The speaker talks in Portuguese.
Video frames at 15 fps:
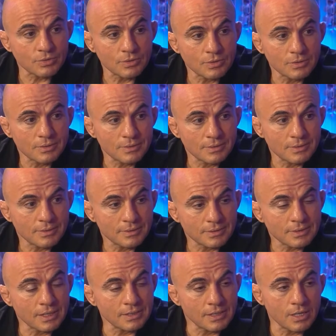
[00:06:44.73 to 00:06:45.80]
Concordo.
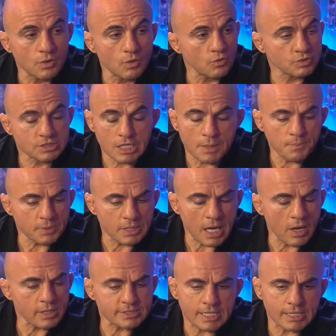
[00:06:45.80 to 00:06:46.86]
Entendeu? Cara. Eu sempre
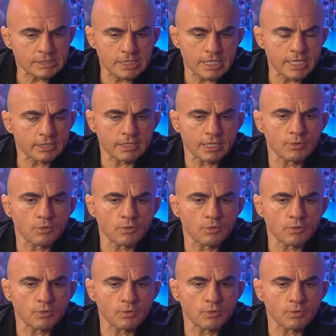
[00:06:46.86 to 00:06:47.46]
tenho essas letras.